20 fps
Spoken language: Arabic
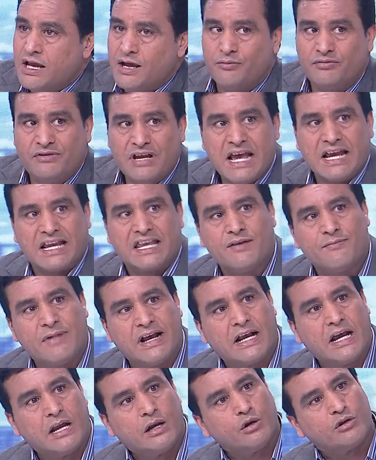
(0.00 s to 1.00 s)
بدا كما
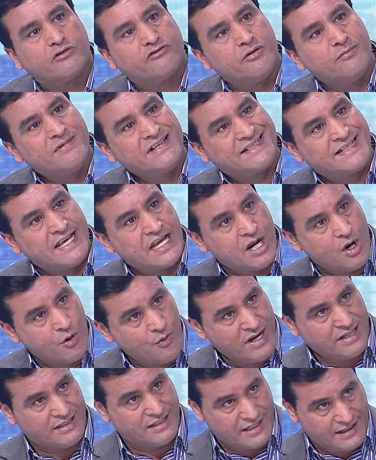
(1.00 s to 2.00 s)
قال لطفي من
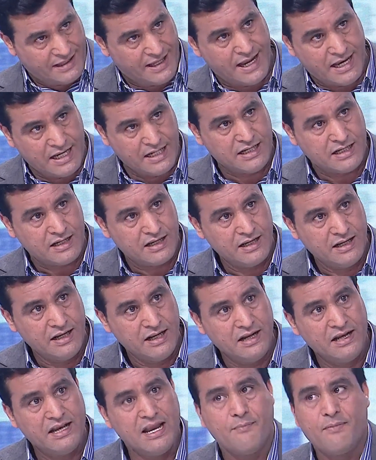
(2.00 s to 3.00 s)
سنوات التالي
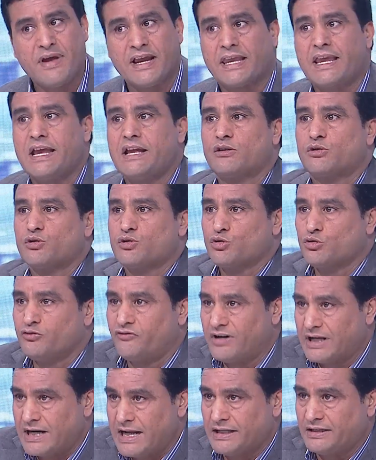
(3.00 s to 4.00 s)
لما كانت
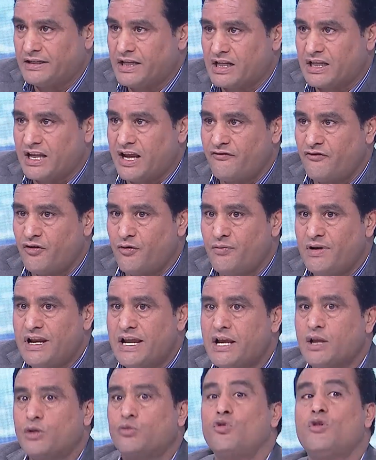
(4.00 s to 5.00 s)
السفراء ترتع في
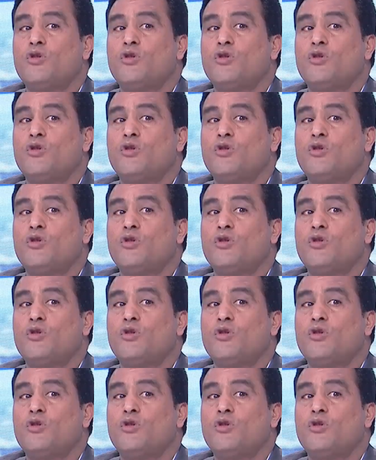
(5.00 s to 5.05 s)
البلاد